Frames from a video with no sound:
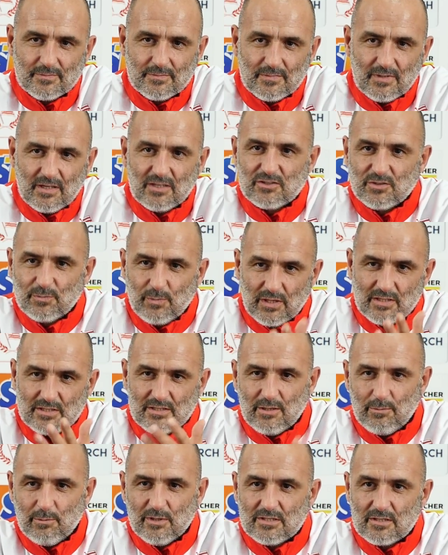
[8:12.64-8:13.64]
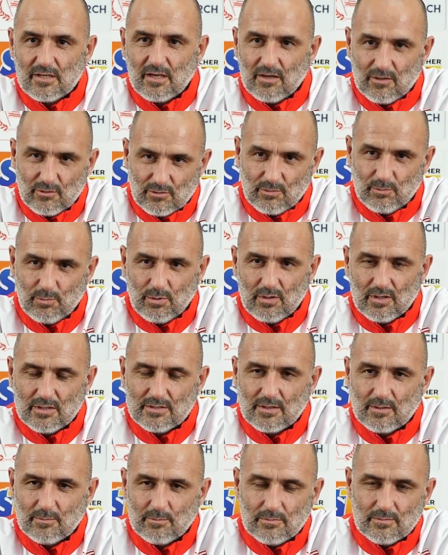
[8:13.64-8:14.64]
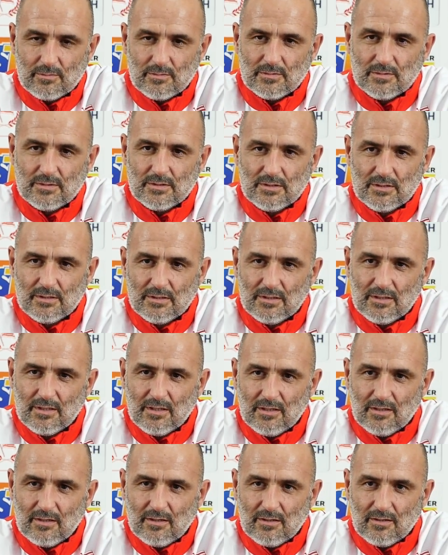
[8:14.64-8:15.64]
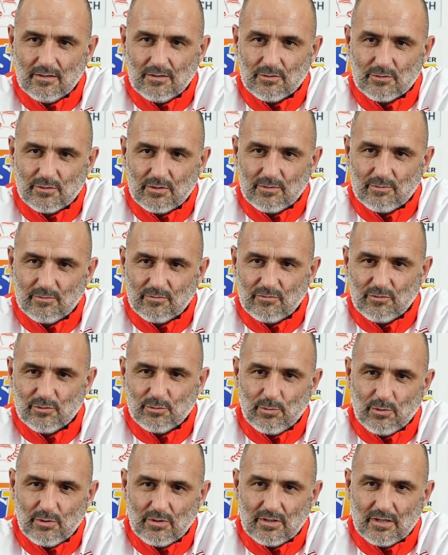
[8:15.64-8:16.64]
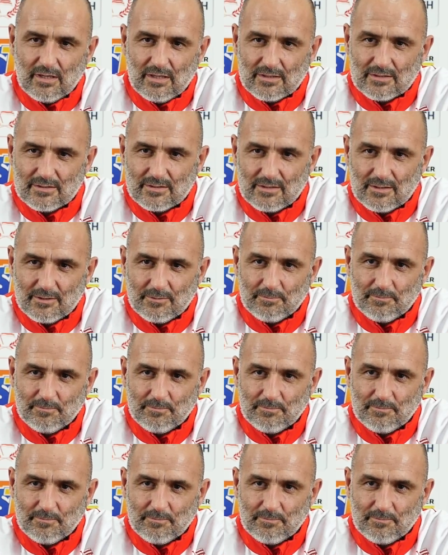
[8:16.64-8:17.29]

A że pan z niemieckiego, to polecam. O tym Football Legs ten.